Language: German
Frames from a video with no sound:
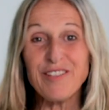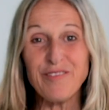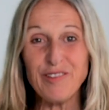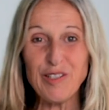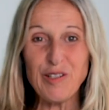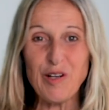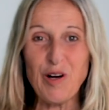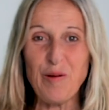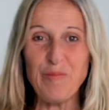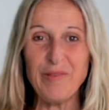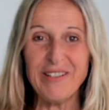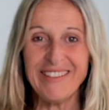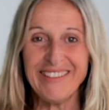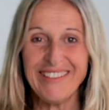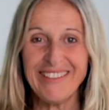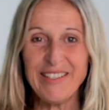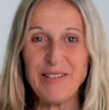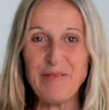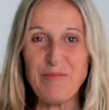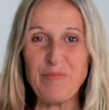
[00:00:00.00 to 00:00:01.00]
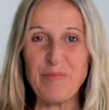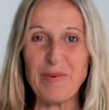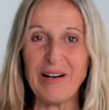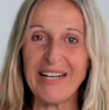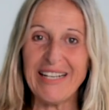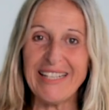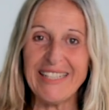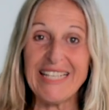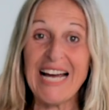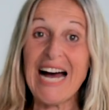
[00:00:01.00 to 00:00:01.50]
willkommen
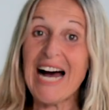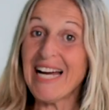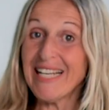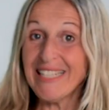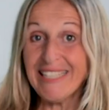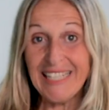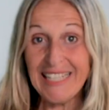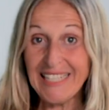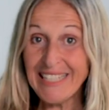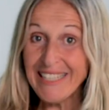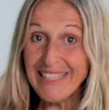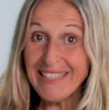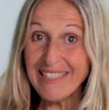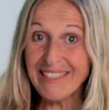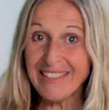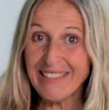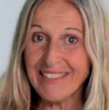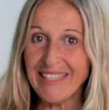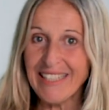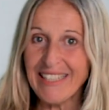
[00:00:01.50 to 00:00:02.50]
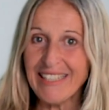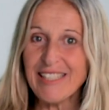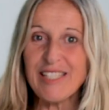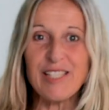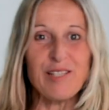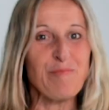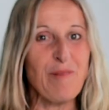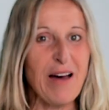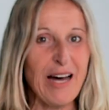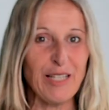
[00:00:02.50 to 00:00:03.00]
bei ID Lead Eat
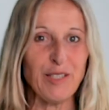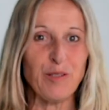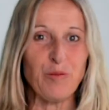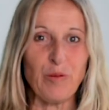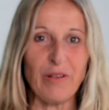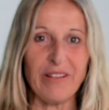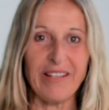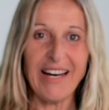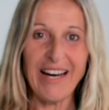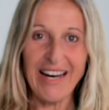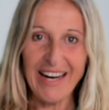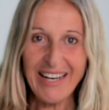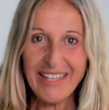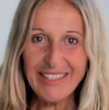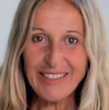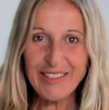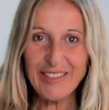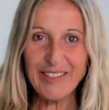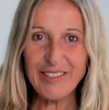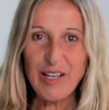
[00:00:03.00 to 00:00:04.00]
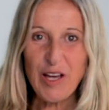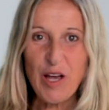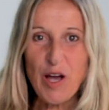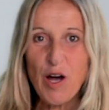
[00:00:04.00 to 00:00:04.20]
Smart with Heart.